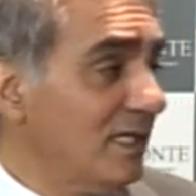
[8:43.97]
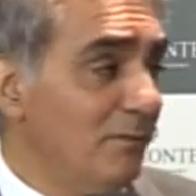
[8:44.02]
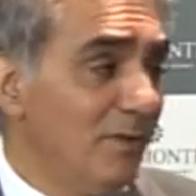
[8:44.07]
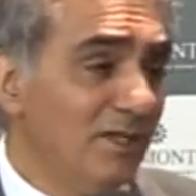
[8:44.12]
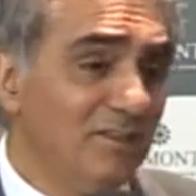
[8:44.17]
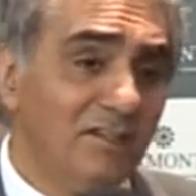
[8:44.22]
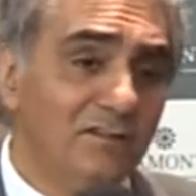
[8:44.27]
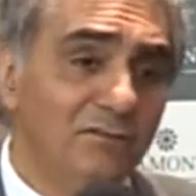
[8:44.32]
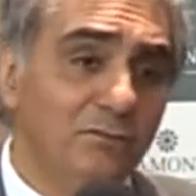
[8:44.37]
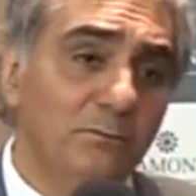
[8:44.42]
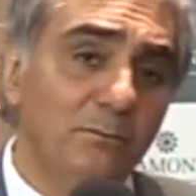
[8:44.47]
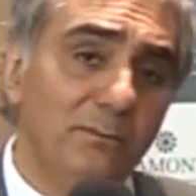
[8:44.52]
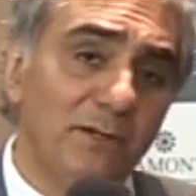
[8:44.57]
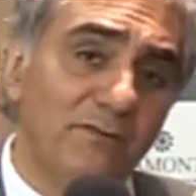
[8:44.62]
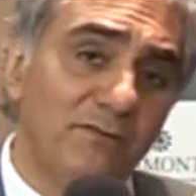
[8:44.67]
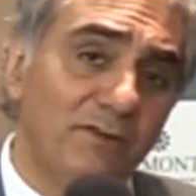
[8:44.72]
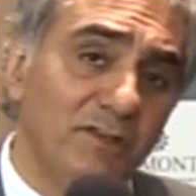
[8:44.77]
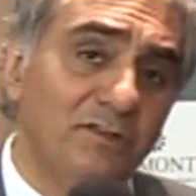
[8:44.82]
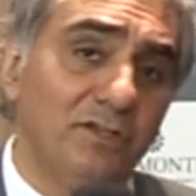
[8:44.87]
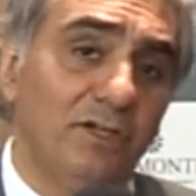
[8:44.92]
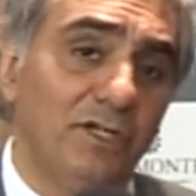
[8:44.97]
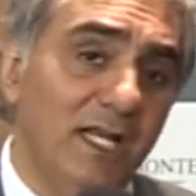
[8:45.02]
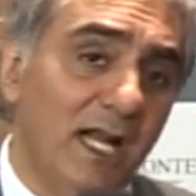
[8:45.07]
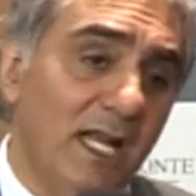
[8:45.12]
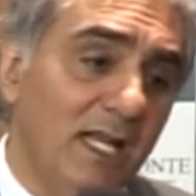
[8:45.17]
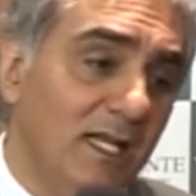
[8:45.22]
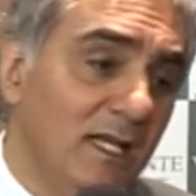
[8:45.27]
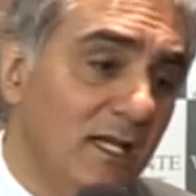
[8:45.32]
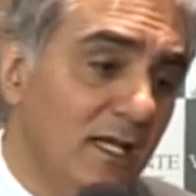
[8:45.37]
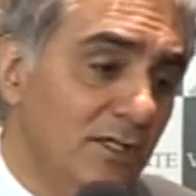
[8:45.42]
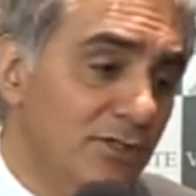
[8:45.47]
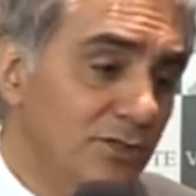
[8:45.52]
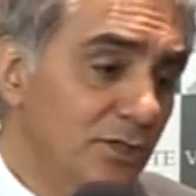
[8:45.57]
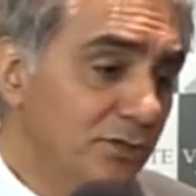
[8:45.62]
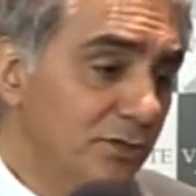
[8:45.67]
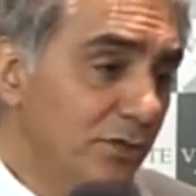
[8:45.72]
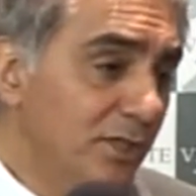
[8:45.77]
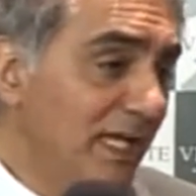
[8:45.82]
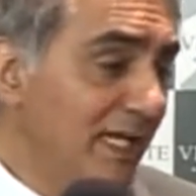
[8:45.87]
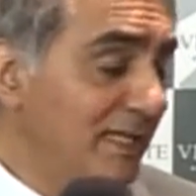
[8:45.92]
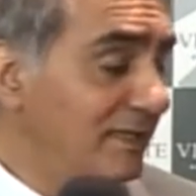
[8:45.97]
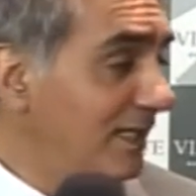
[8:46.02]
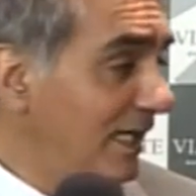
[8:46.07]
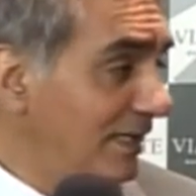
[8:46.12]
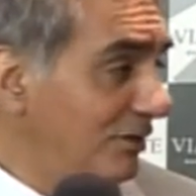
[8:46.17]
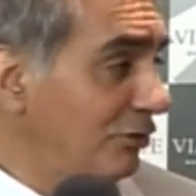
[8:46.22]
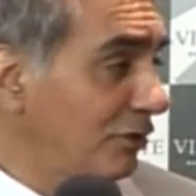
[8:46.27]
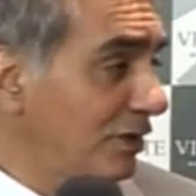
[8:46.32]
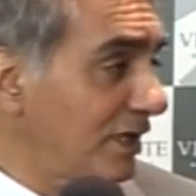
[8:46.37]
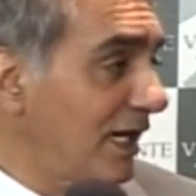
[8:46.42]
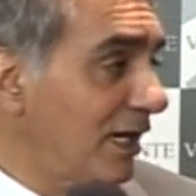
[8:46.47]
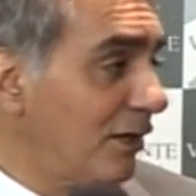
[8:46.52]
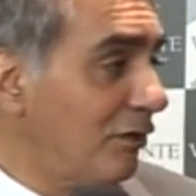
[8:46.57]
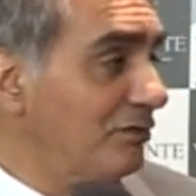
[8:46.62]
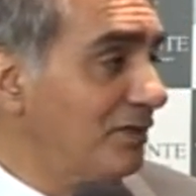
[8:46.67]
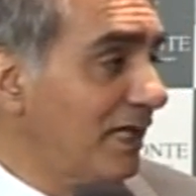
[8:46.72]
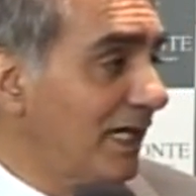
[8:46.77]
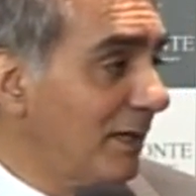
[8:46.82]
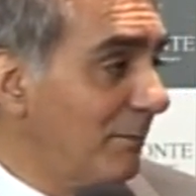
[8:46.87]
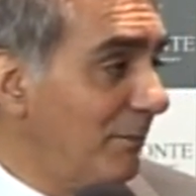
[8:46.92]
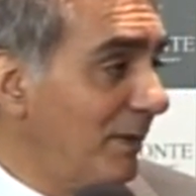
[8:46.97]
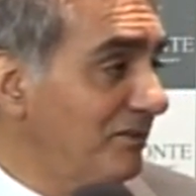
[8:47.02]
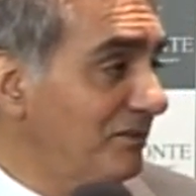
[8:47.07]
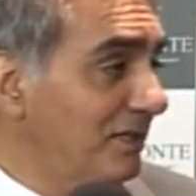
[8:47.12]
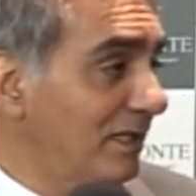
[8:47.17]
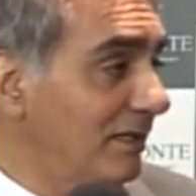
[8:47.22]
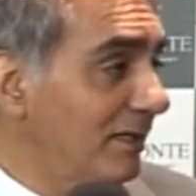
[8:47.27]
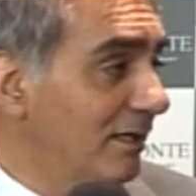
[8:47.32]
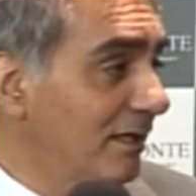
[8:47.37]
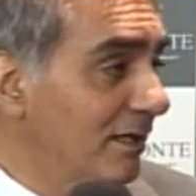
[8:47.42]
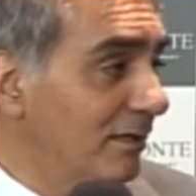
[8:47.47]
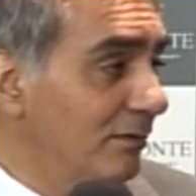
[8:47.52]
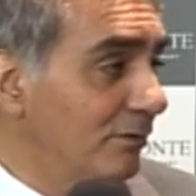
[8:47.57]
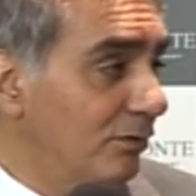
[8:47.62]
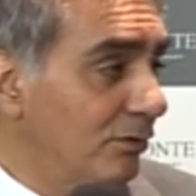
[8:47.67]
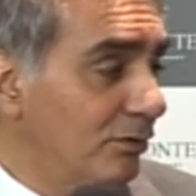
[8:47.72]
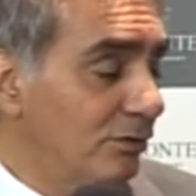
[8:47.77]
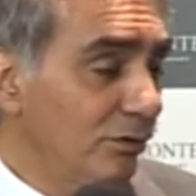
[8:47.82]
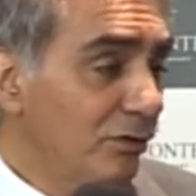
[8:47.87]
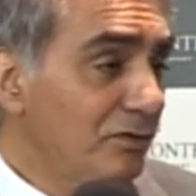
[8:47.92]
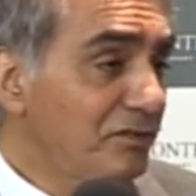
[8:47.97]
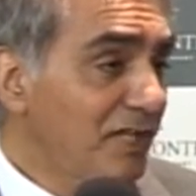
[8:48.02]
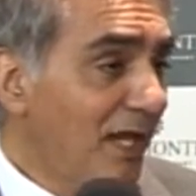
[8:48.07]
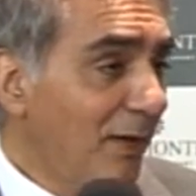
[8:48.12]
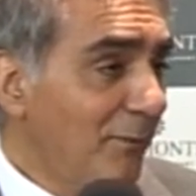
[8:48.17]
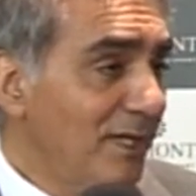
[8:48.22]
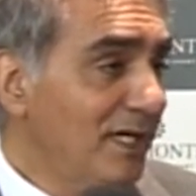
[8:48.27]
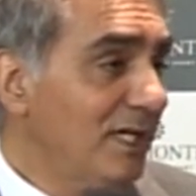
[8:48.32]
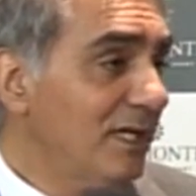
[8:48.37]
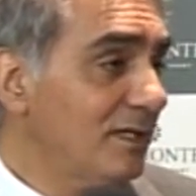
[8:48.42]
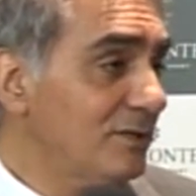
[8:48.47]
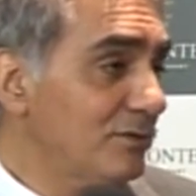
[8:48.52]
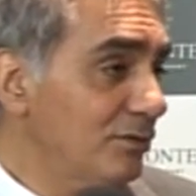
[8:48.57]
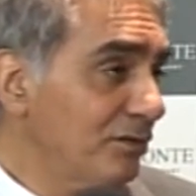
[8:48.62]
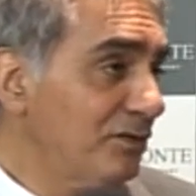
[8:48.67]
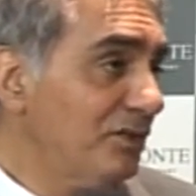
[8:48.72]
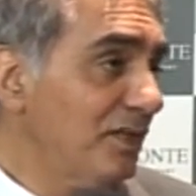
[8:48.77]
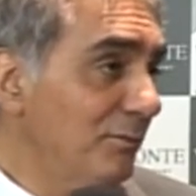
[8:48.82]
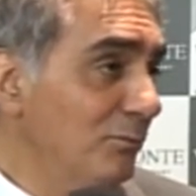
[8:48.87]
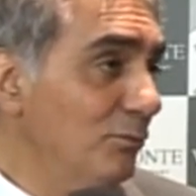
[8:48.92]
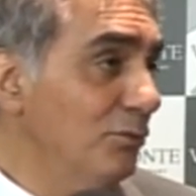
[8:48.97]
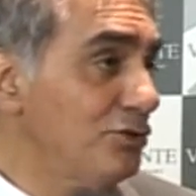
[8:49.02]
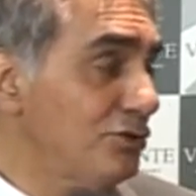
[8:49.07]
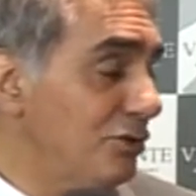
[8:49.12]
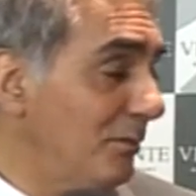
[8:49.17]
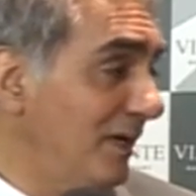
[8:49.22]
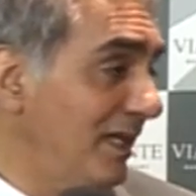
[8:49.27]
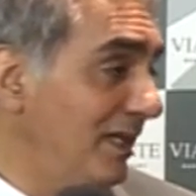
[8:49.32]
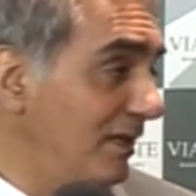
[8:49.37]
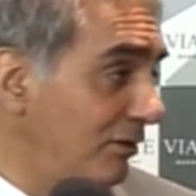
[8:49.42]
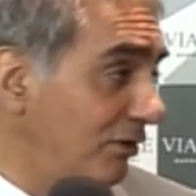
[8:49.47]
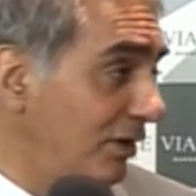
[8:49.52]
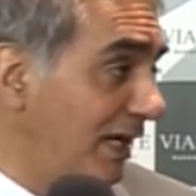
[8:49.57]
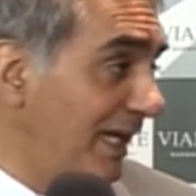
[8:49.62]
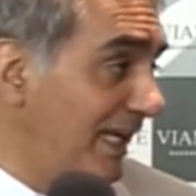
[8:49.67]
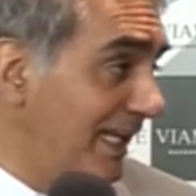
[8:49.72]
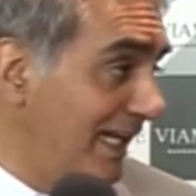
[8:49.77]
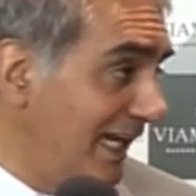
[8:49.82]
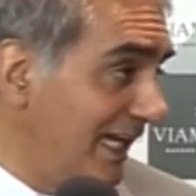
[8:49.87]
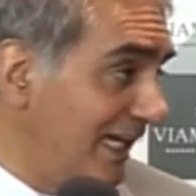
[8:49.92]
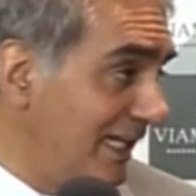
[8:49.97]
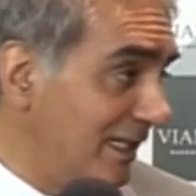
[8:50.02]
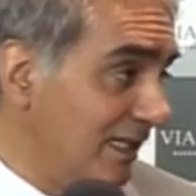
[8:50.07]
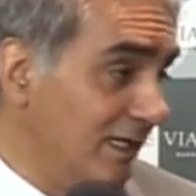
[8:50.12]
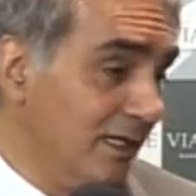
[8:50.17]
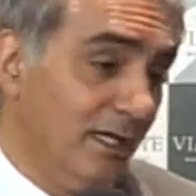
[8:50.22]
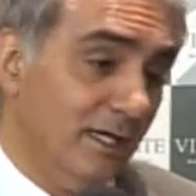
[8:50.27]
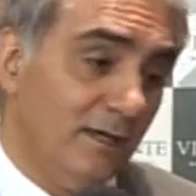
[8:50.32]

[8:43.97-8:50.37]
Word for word: Además es un profesional. Yo estoy al tanto de las cosas que pasan. No, no saben que yo sé mucho más de lo que creen.